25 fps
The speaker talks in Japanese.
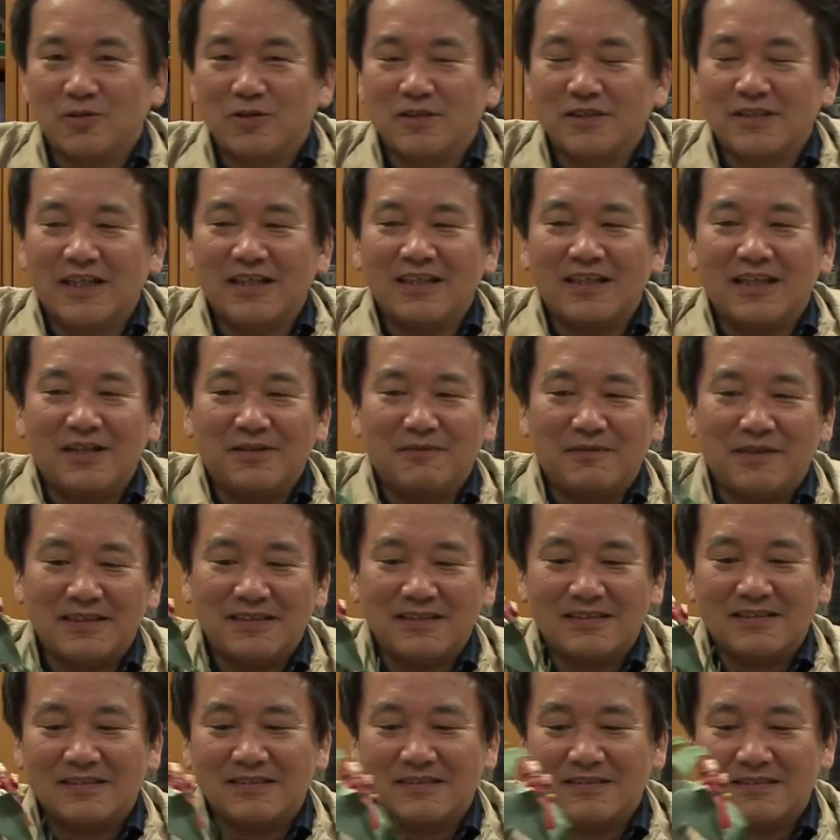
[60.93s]
ちらになりま
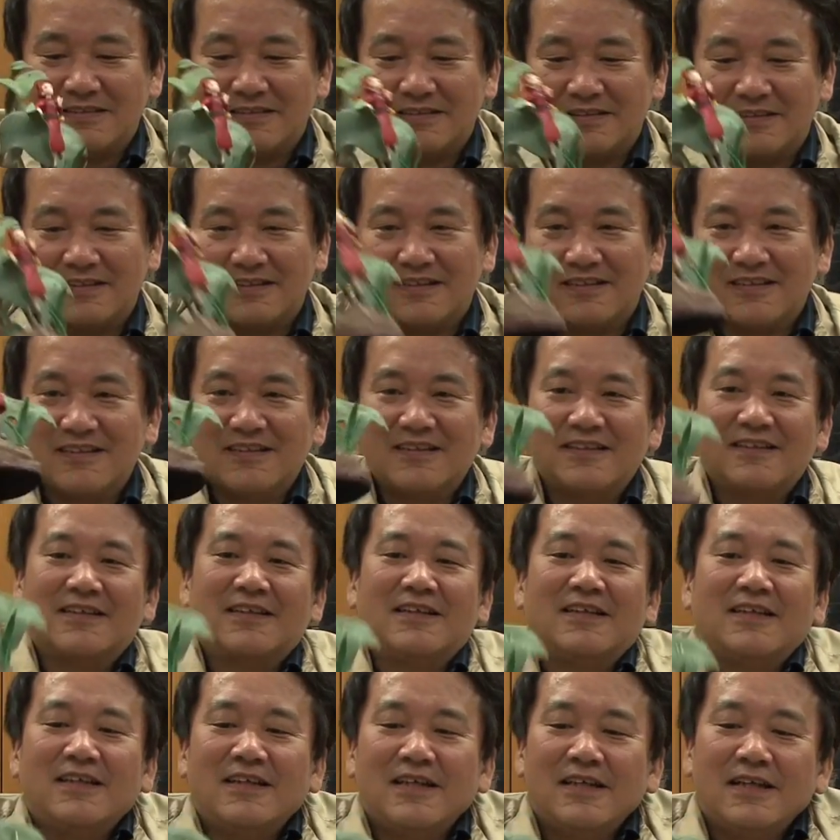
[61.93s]
す
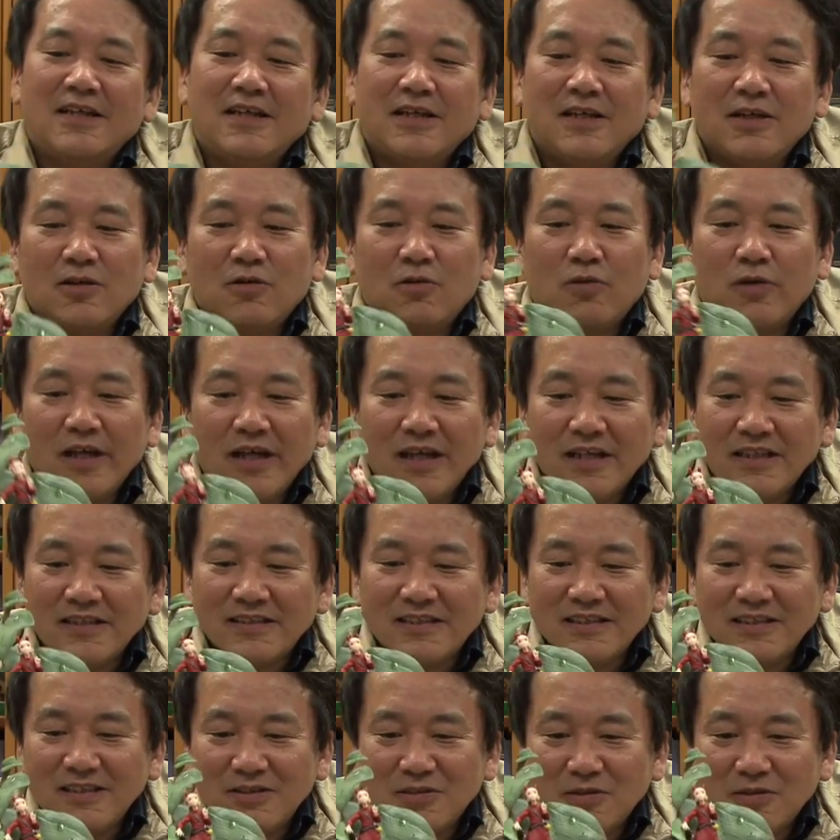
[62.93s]
これ身